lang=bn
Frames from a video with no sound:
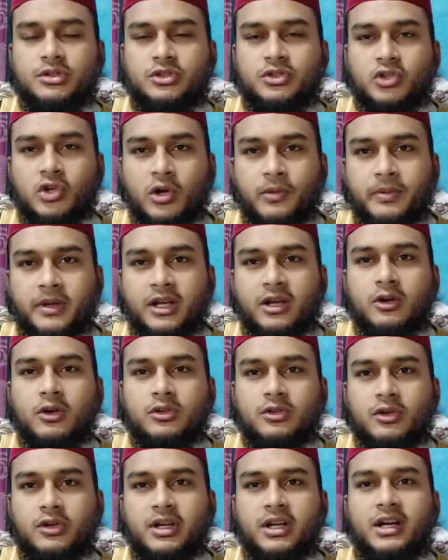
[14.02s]
সবে
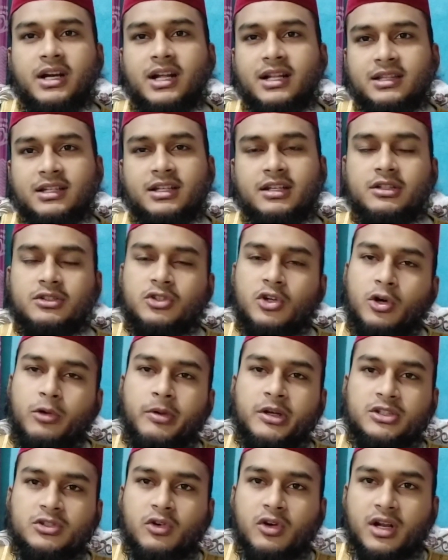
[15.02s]
কদরের রাতে
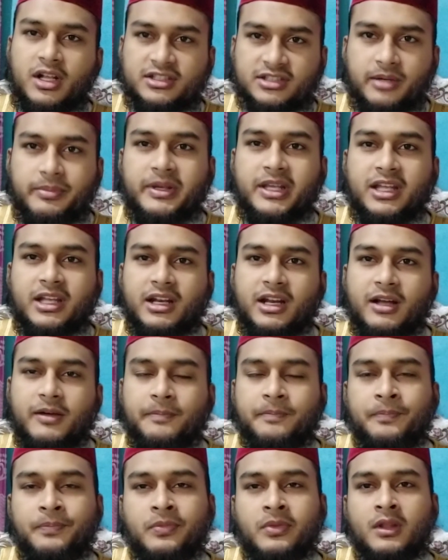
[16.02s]
সহবাস করা যাবে কিনা
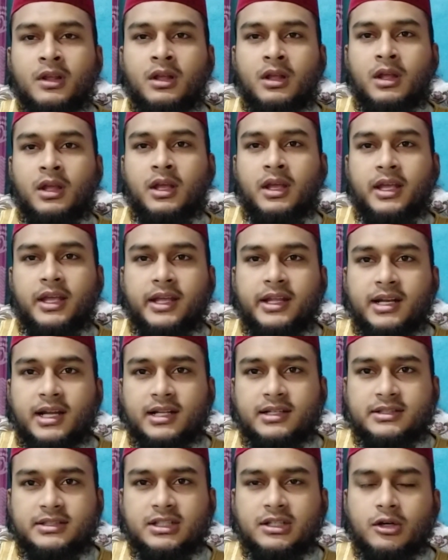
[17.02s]
এই
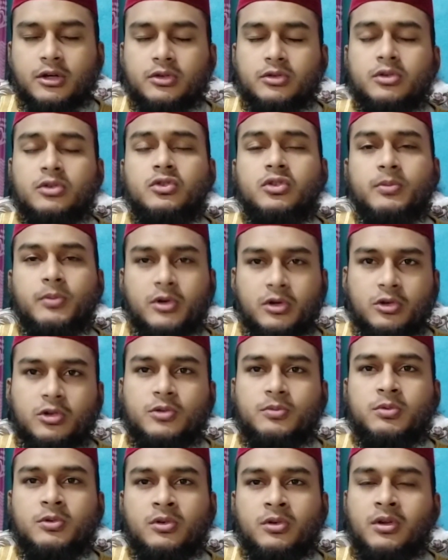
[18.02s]
রাতটি অত্যন্ত
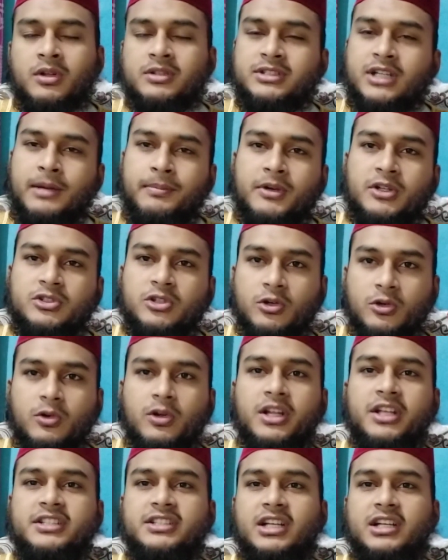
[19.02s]
বরকতপূর্ণ যা আমরা
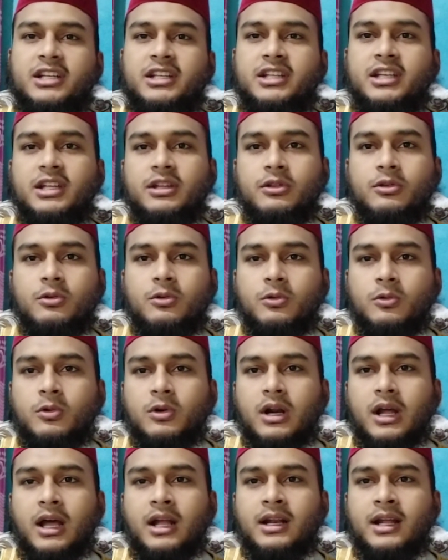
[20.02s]
সকলেই জানি কিন্তু
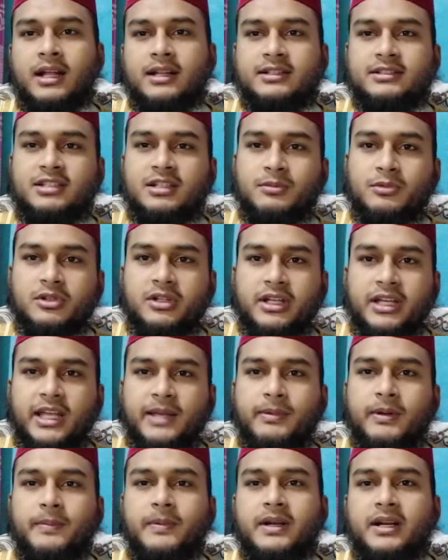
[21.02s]
কোরআন হাদিসের মধ্যে
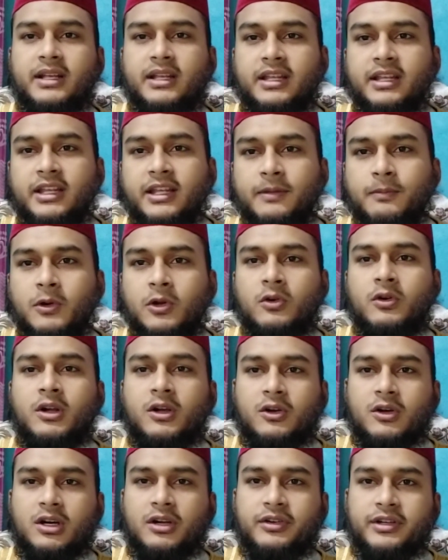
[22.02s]
এ ব্যাপারে কি
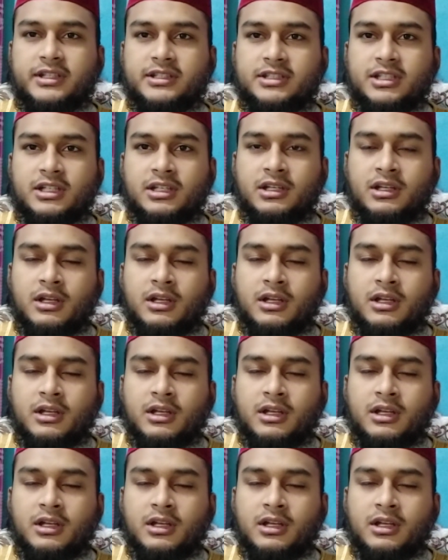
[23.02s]
বর্ণনা করা হয়েছে